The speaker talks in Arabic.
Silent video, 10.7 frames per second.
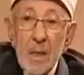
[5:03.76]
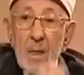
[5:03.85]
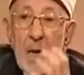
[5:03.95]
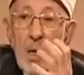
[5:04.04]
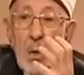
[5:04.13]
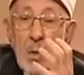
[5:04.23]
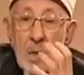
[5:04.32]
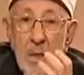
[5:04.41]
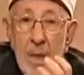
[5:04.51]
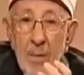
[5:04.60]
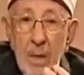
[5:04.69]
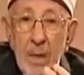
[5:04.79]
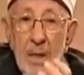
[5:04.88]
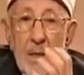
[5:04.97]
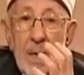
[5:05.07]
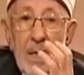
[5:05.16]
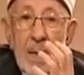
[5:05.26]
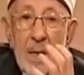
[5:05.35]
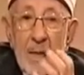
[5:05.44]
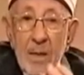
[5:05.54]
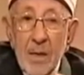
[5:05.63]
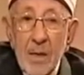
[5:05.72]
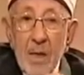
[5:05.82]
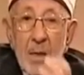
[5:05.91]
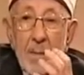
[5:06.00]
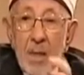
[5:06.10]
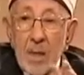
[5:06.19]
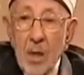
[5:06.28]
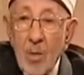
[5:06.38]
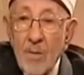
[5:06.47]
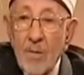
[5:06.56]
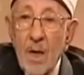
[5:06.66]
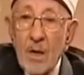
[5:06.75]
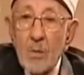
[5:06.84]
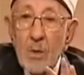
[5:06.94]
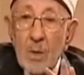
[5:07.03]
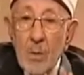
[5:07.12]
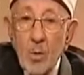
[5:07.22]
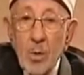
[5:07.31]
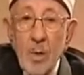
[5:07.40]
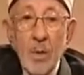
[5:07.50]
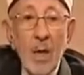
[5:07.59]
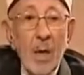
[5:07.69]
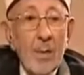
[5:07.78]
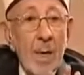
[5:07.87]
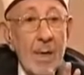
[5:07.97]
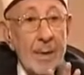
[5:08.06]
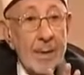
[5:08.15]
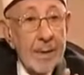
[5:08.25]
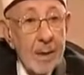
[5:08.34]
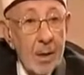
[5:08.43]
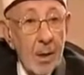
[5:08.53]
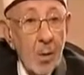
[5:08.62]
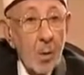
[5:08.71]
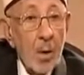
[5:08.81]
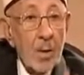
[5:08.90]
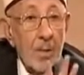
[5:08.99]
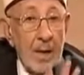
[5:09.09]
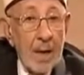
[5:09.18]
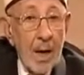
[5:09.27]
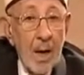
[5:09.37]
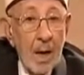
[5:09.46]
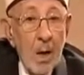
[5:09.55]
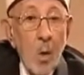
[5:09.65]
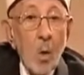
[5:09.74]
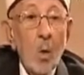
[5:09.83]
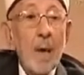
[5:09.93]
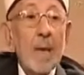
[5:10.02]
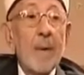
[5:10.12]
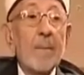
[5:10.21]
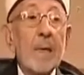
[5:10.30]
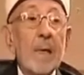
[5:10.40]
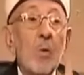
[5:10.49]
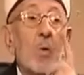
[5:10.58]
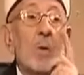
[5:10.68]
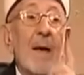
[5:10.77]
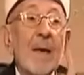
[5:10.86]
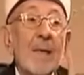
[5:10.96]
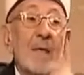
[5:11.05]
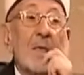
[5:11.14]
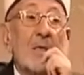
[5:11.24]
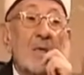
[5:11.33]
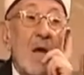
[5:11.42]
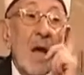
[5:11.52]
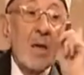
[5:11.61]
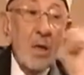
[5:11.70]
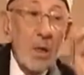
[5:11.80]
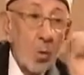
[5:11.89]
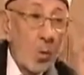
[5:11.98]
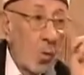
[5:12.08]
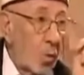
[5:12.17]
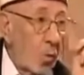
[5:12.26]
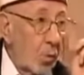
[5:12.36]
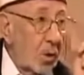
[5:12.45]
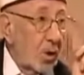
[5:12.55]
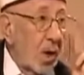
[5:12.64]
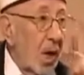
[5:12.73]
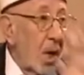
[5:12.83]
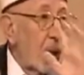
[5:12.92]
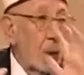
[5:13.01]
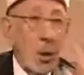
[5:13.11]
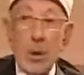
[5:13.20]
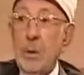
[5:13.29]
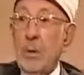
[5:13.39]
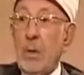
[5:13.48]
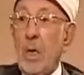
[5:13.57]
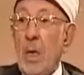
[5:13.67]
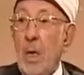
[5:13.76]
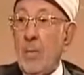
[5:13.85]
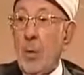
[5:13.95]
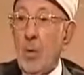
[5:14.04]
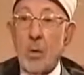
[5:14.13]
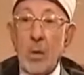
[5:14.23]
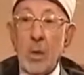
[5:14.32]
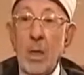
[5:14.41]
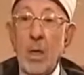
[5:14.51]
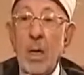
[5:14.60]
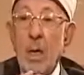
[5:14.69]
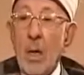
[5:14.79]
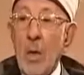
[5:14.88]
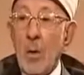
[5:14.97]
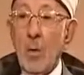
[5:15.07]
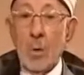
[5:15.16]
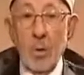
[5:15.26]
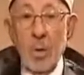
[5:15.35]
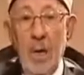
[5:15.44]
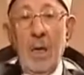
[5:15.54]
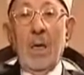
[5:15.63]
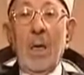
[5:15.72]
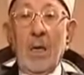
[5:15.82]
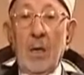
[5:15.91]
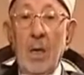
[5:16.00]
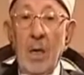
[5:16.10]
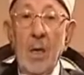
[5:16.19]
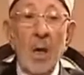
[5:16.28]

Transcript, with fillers: دار الإسلام هي الدار التي يتمتع فيها المسلمون بالأمان والمنعة ويملكون أن يستعلنوا بشعائر الإسلام بحرية ودون أي خطر